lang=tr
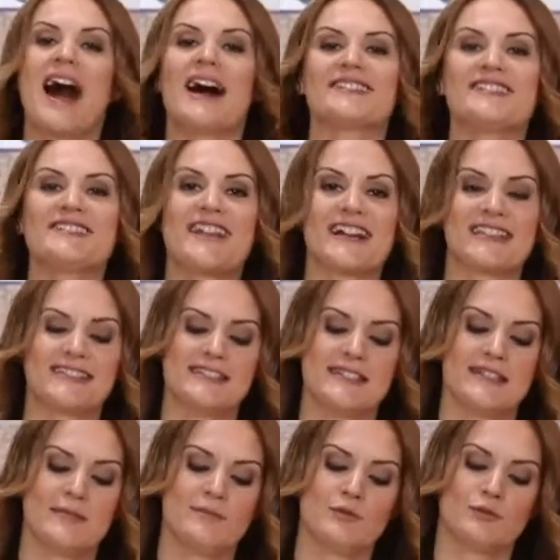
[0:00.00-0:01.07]
Aksi
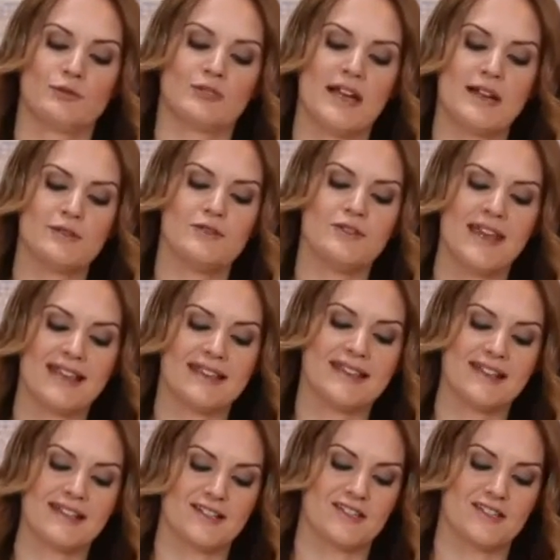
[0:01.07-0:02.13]
takdirde dibi tutar
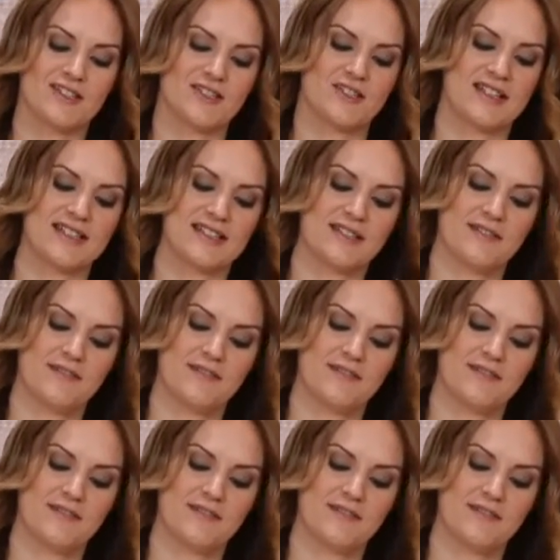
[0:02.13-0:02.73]
sürekli karıştıracağız